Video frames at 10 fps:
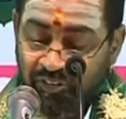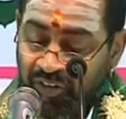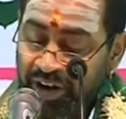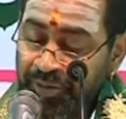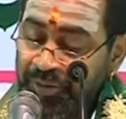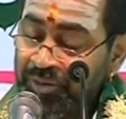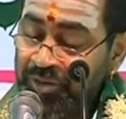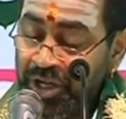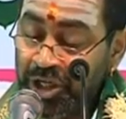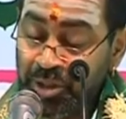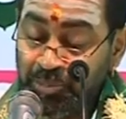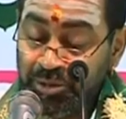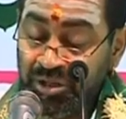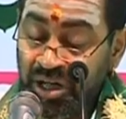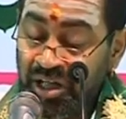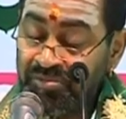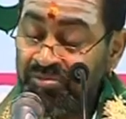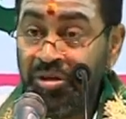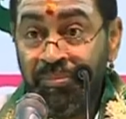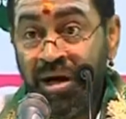వాడు హేతిపుత్ర
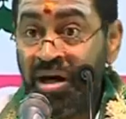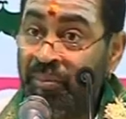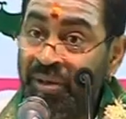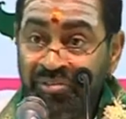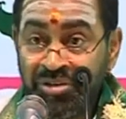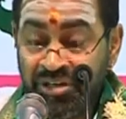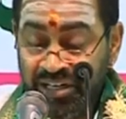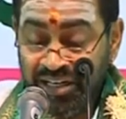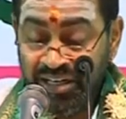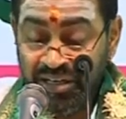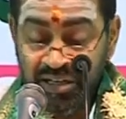వీడు మహాబలవంతుడండి